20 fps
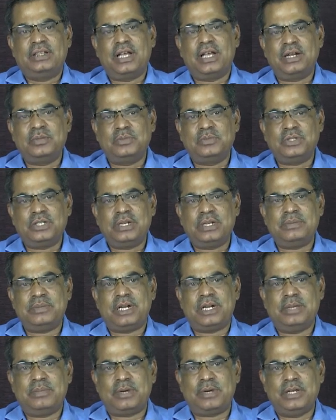தான்
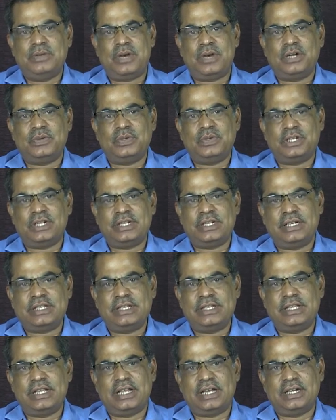முஸ்லிம்களை பழிவாங்குவதற்கு
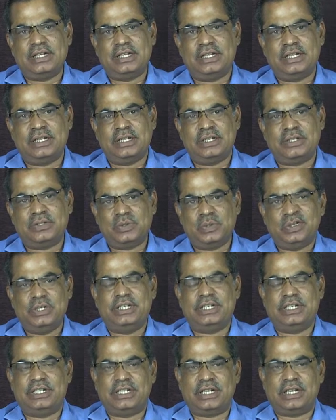செய்ததாக
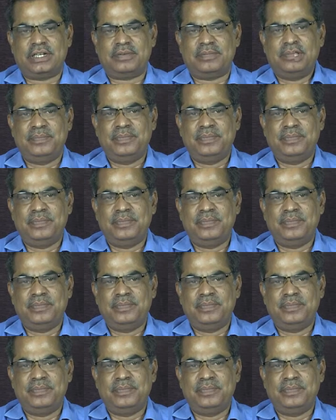சொல்லியிருக்கிறார்